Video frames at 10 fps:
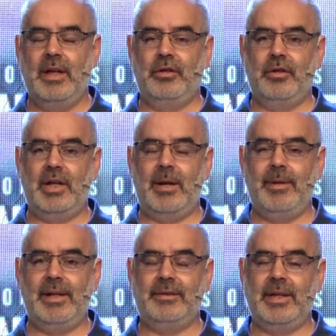¿no? La
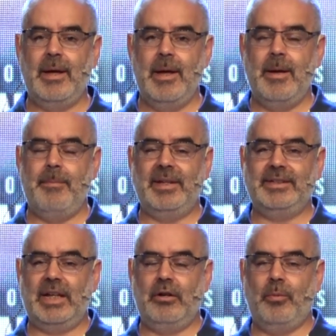Biblia dice, eh,
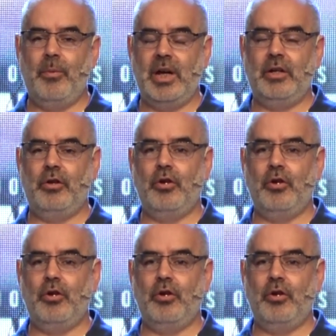pensar lo bueno,